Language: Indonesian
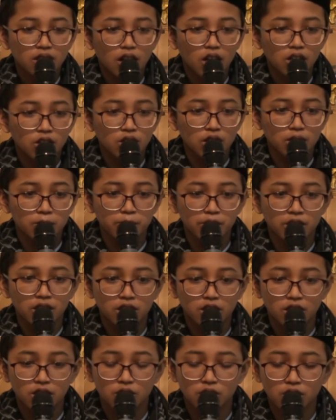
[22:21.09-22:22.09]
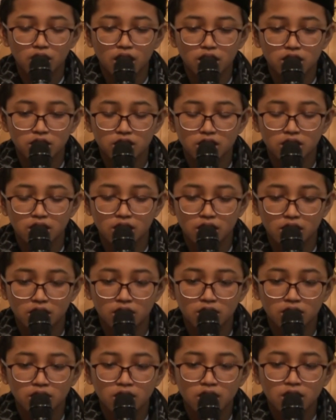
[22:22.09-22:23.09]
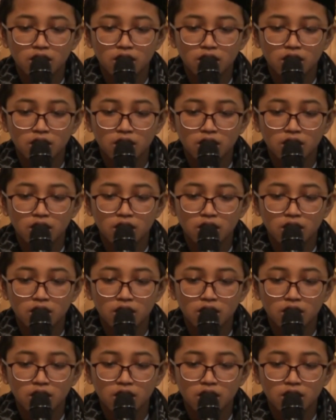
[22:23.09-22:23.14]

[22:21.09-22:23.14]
kalau lebih dikurangin sendiri.